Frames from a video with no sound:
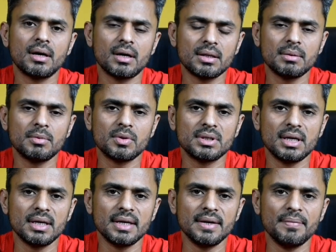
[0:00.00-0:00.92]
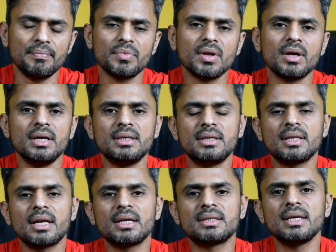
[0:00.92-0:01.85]
ख़त्म हो जाएंगे इसी
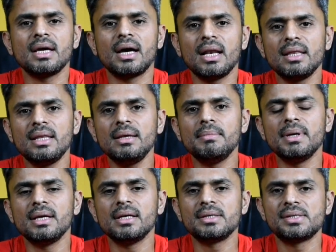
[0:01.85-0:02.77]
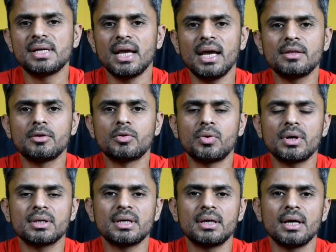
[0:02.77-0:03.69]
तरह से हल्दी में शहद
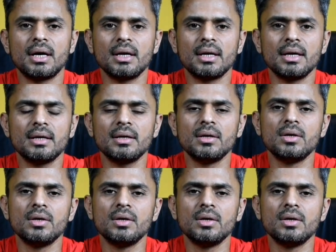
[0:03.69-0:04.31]
थोड़ा सा डाल के